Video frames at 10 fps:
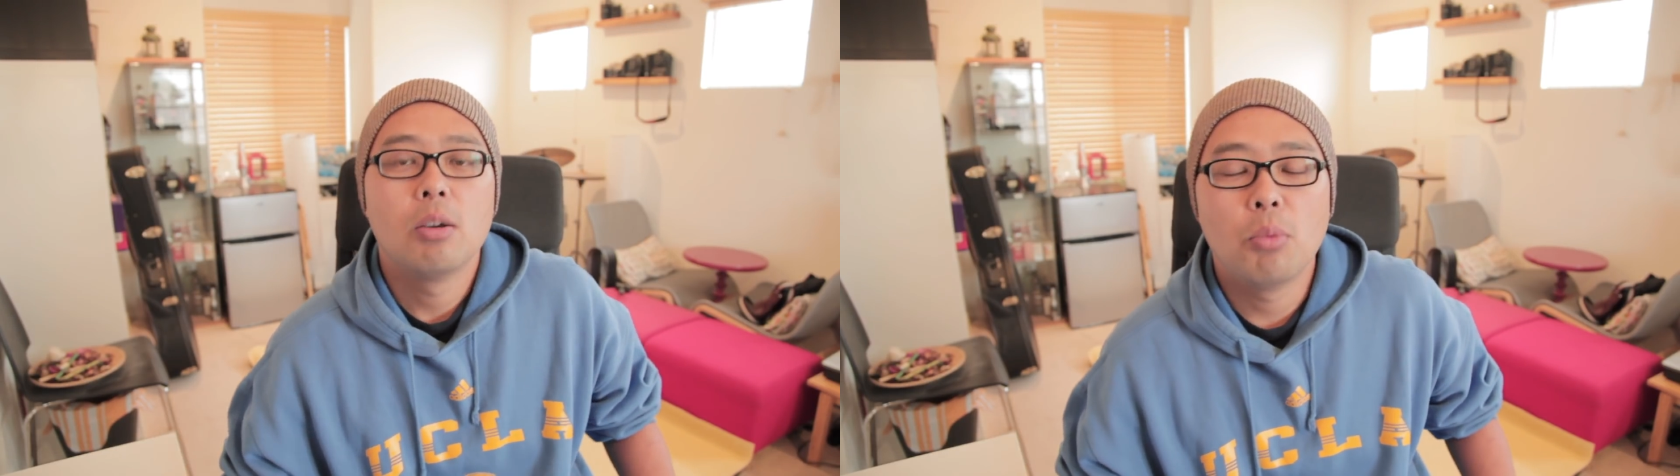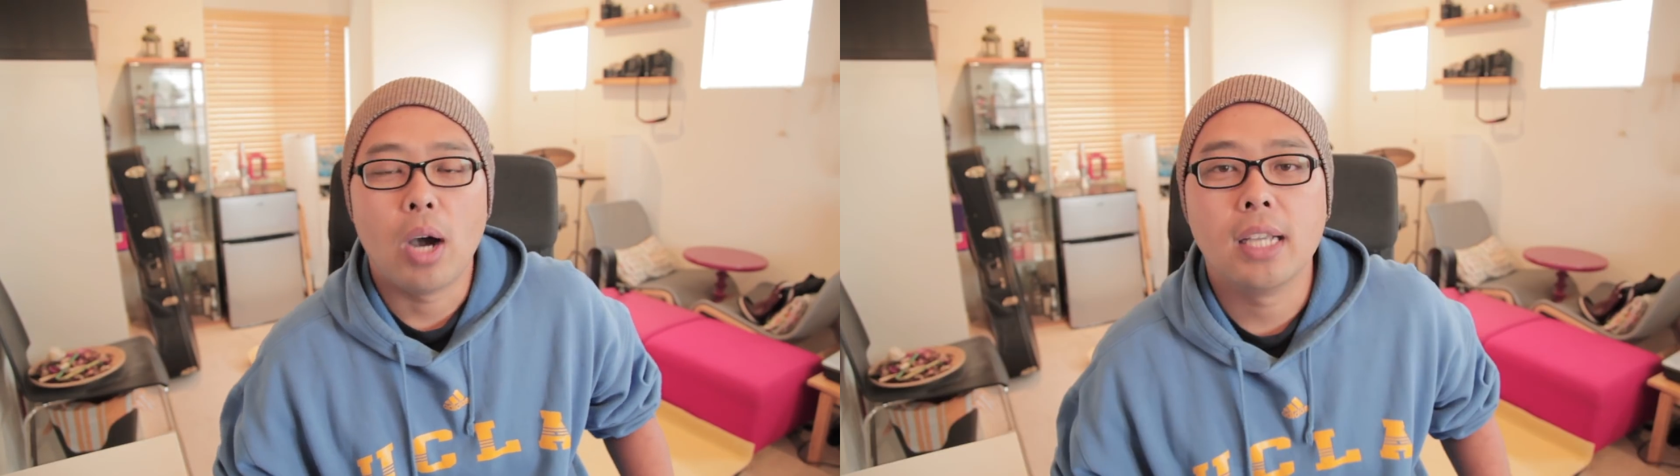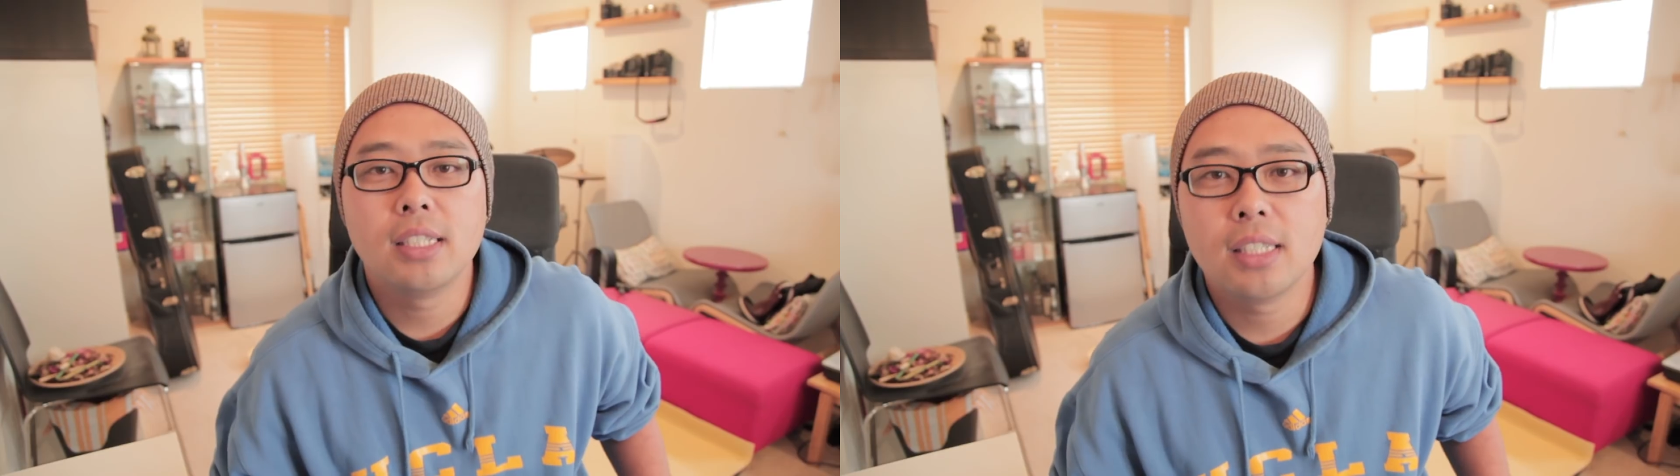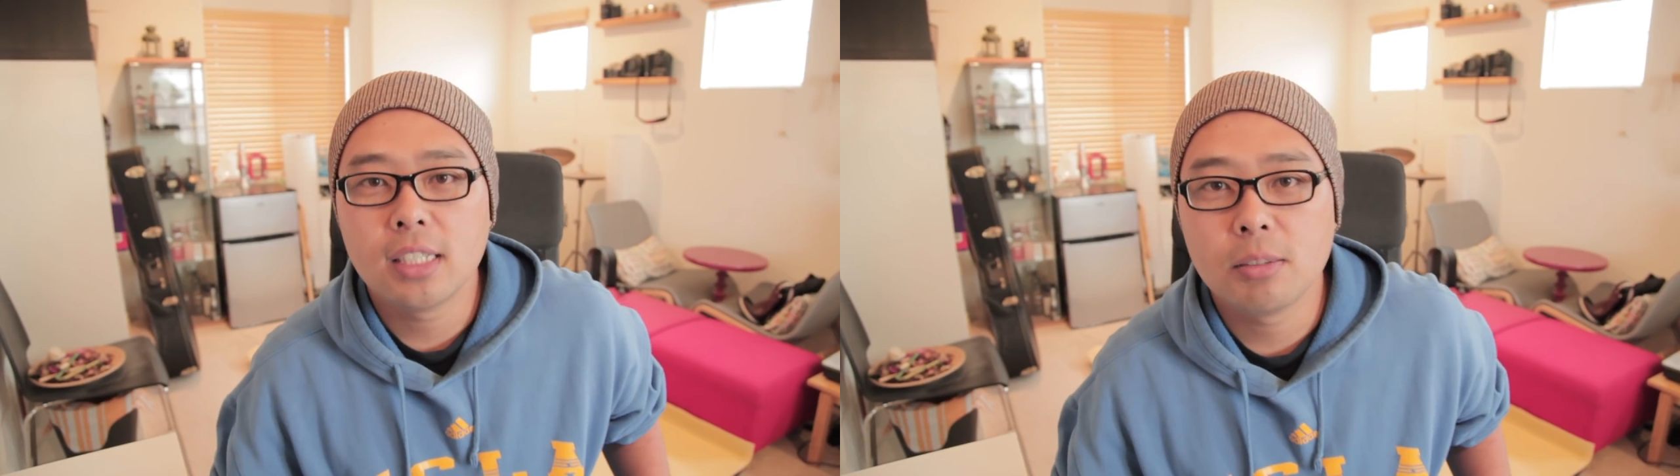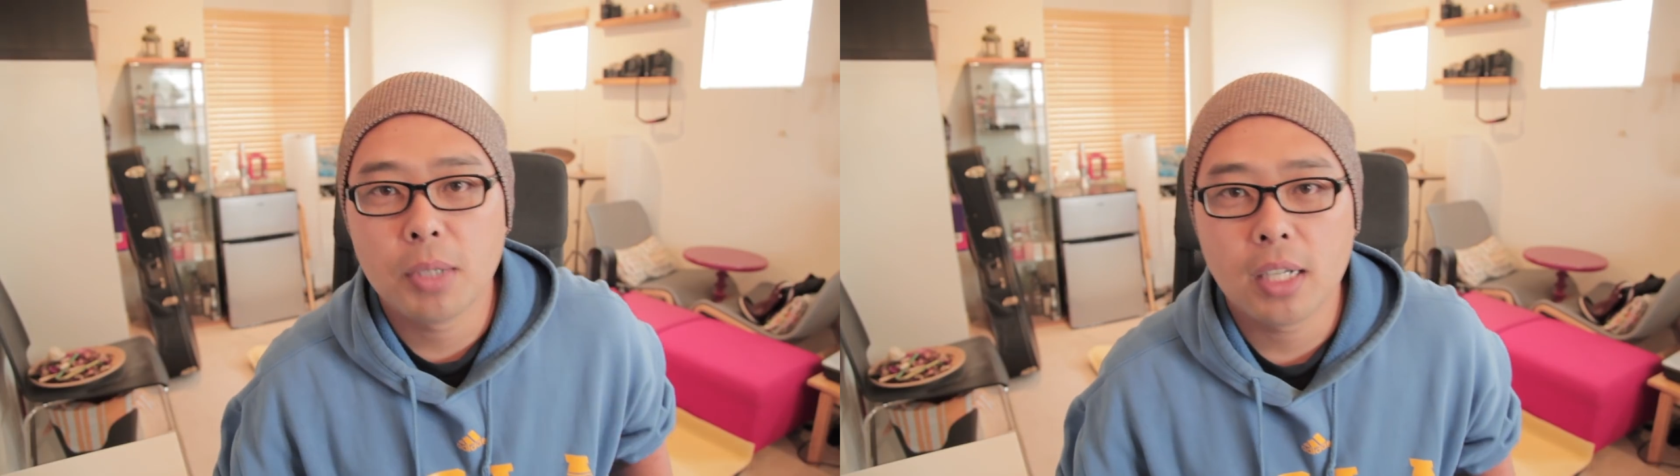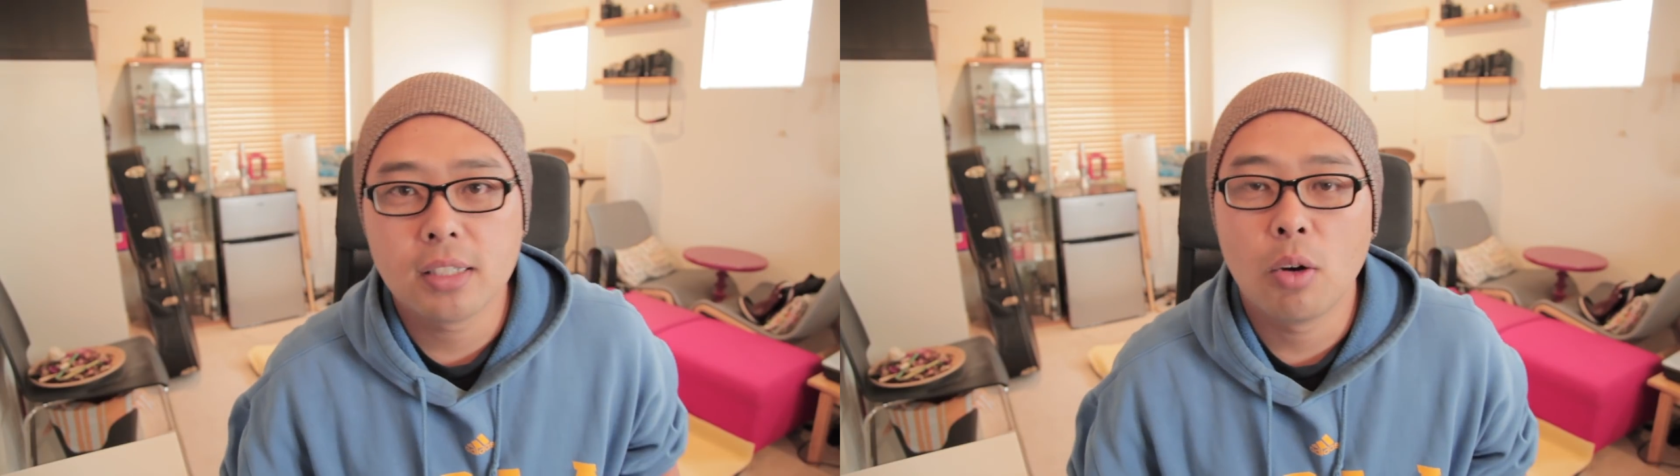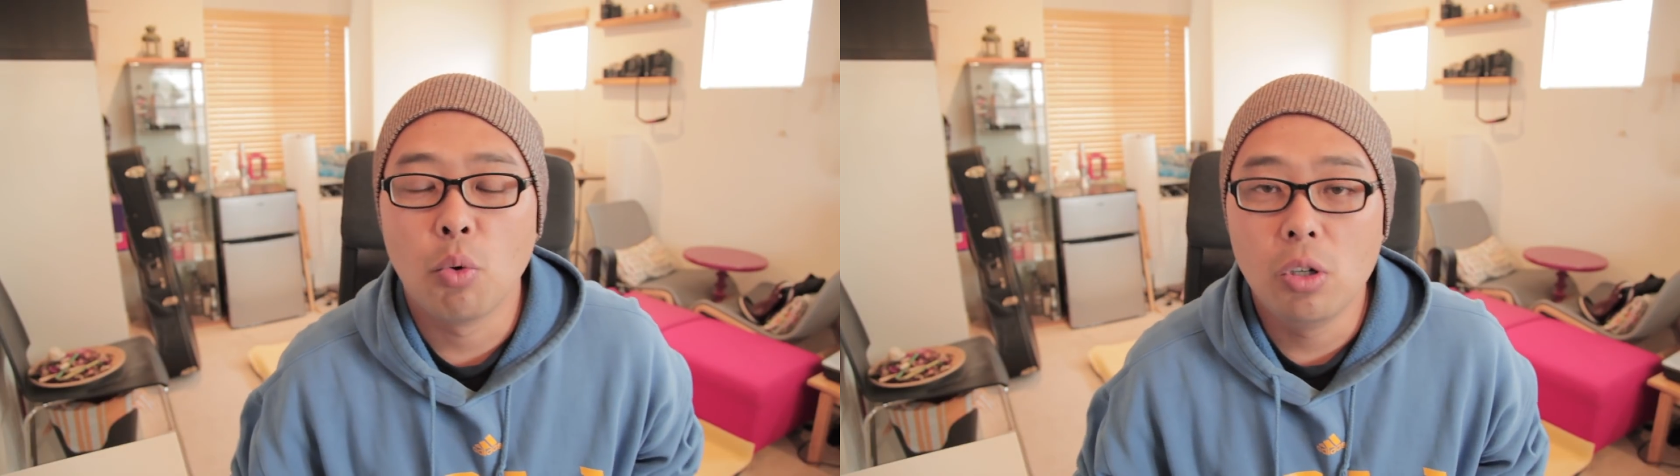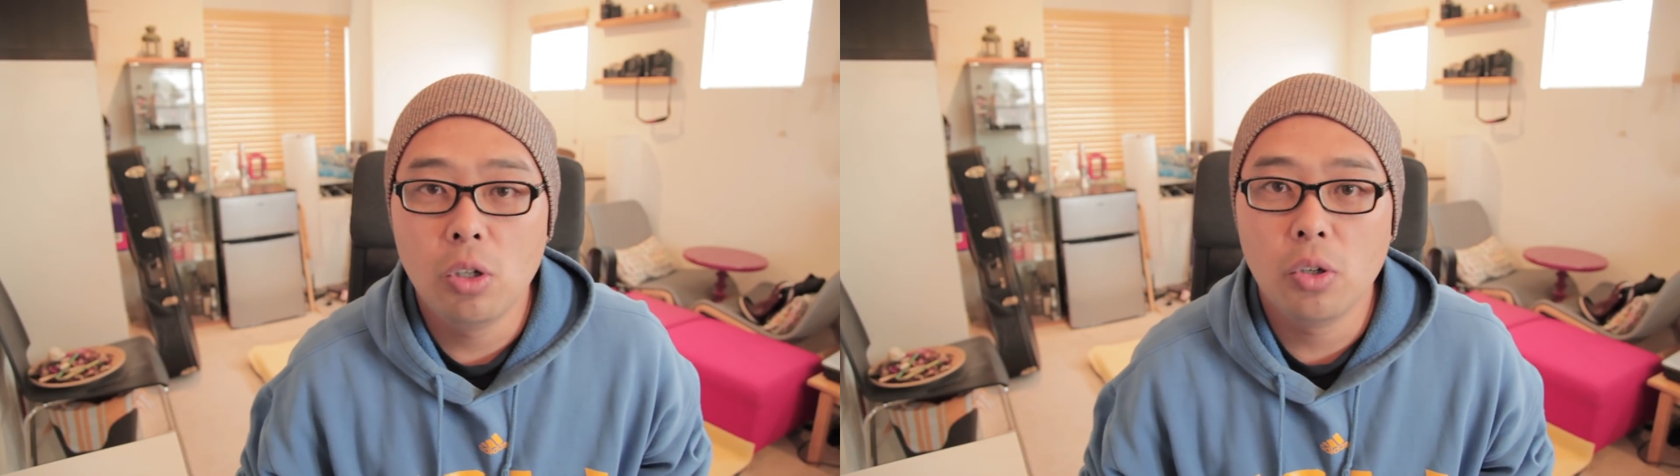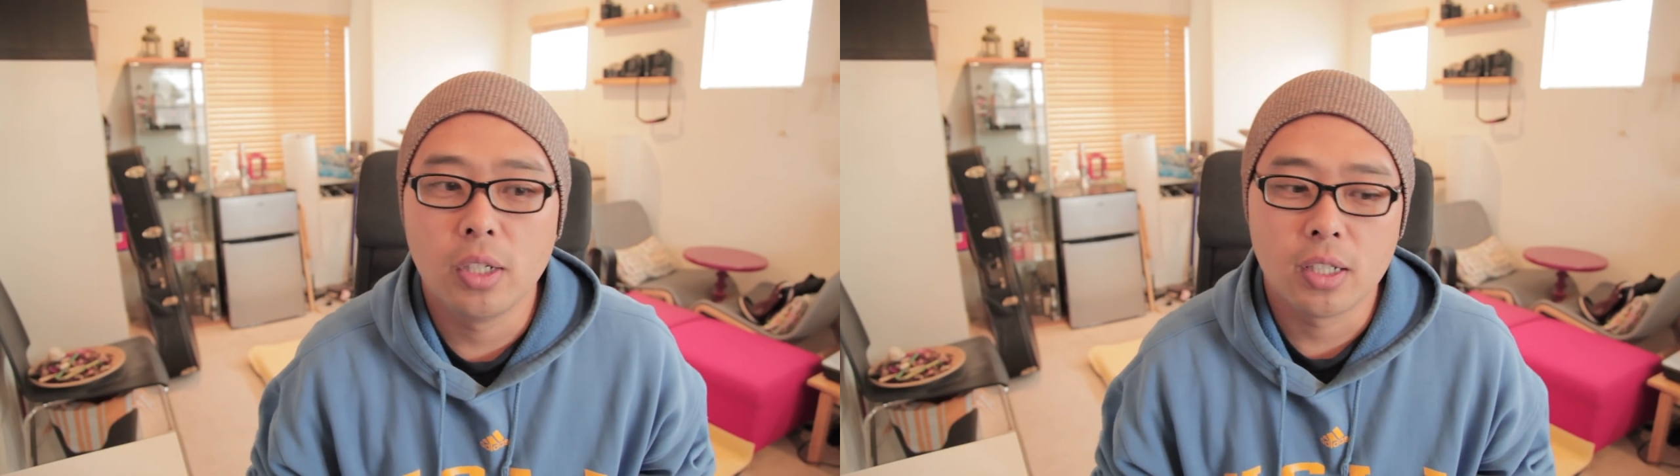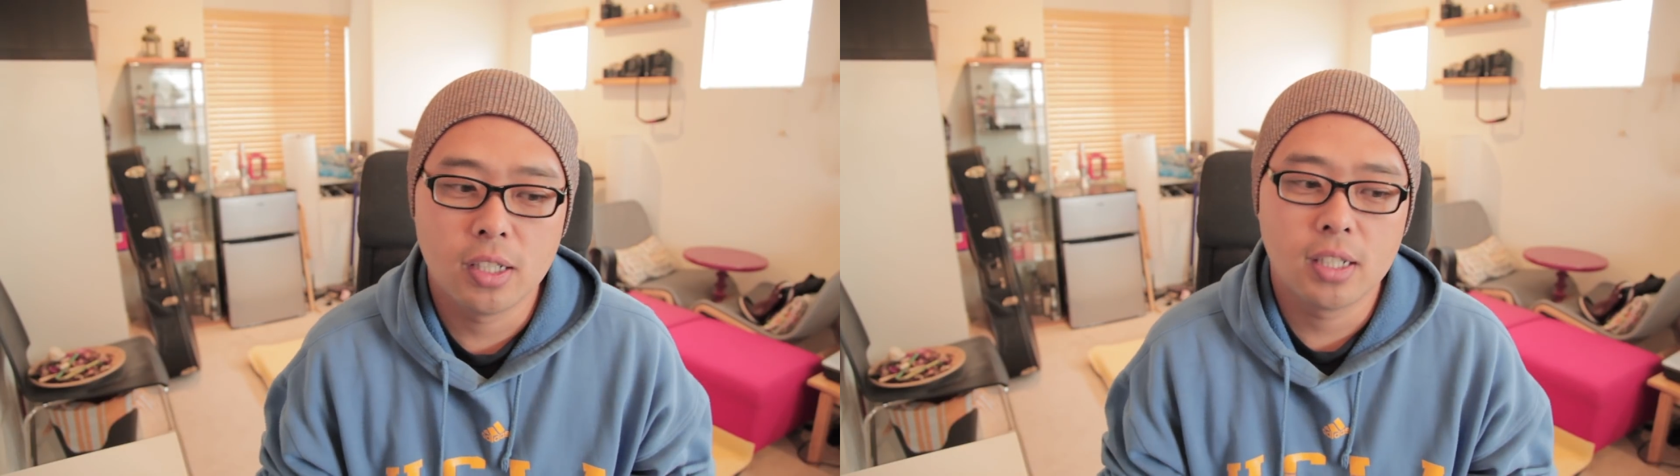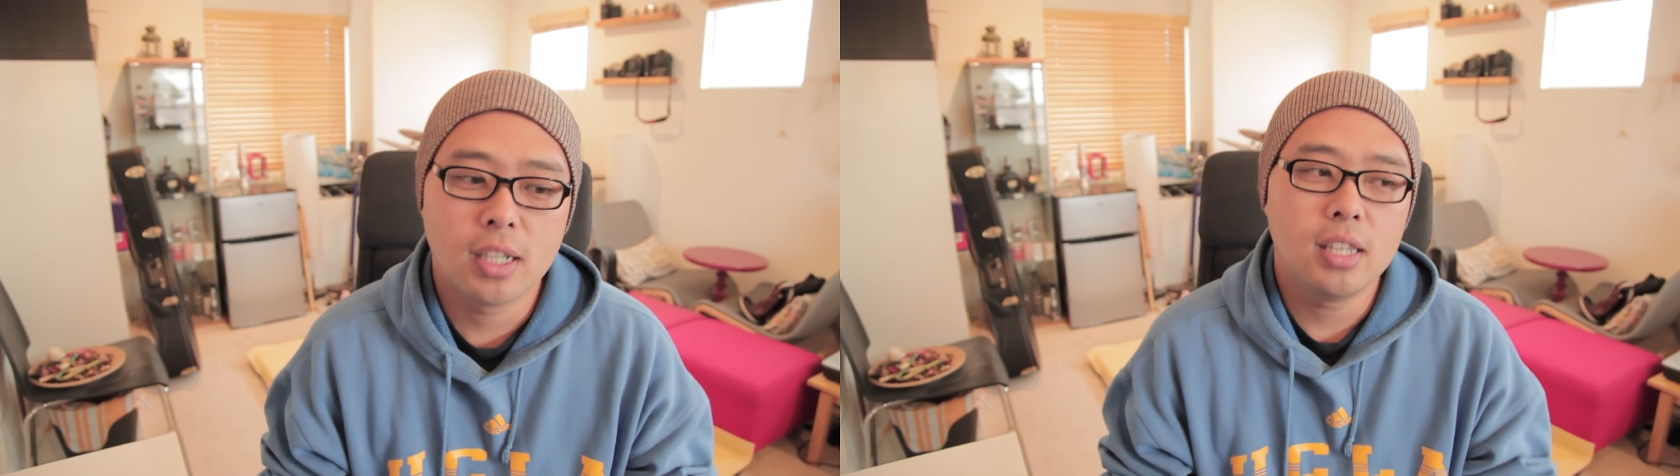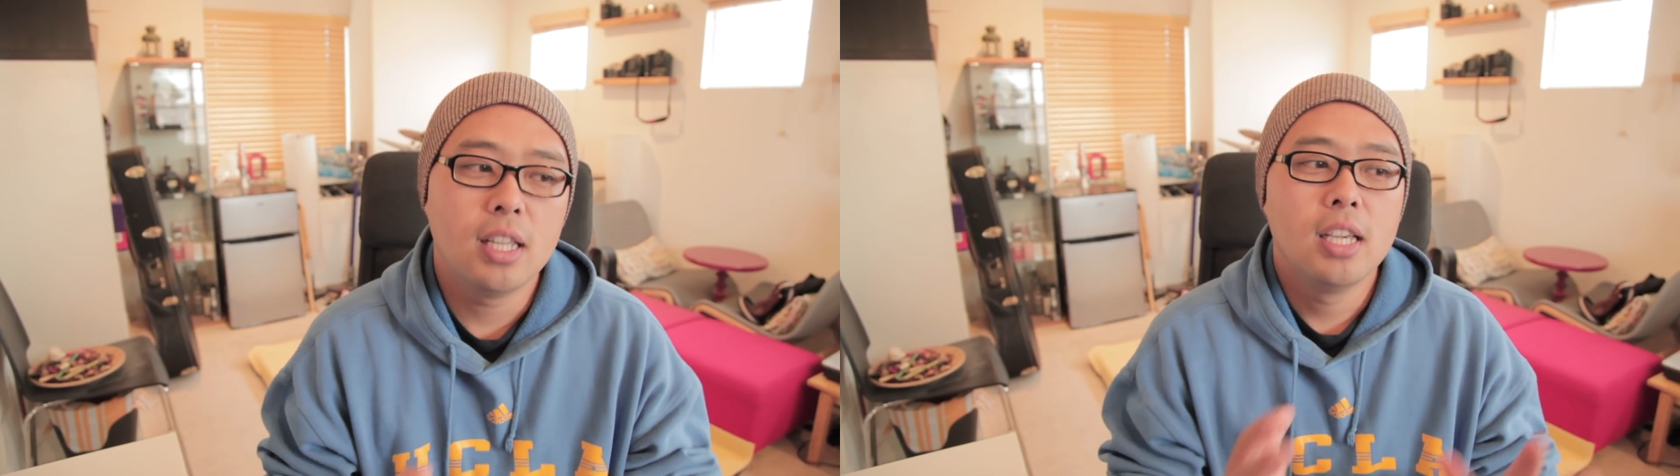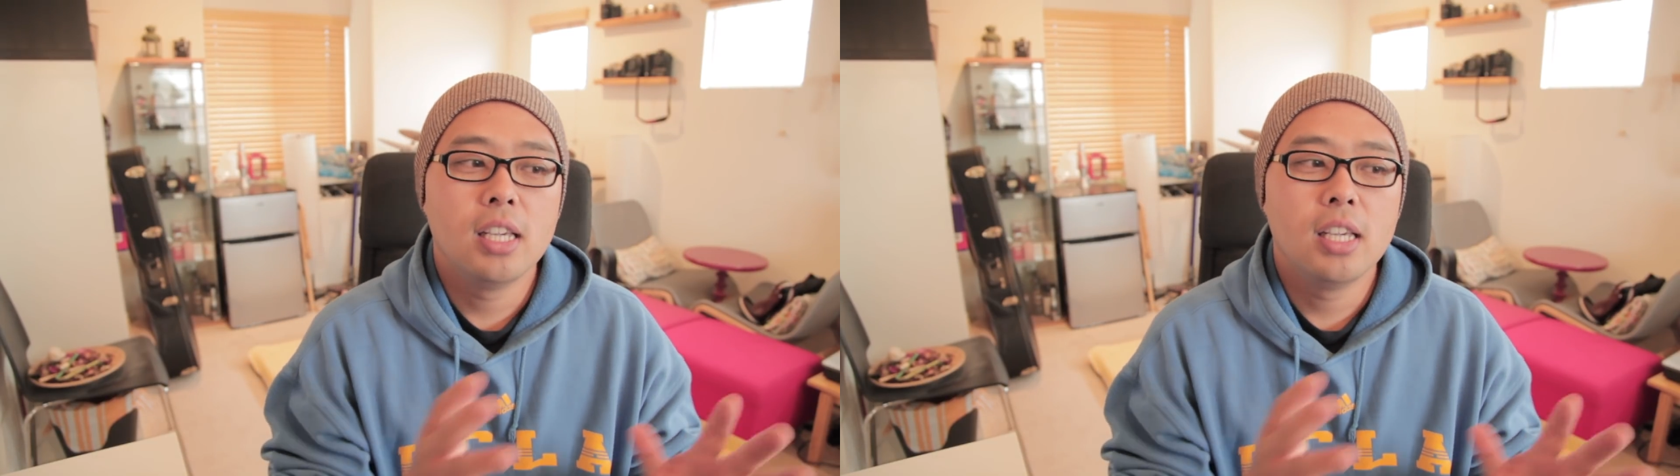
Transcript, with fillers: 아시다시피 항상 월요일 그러니까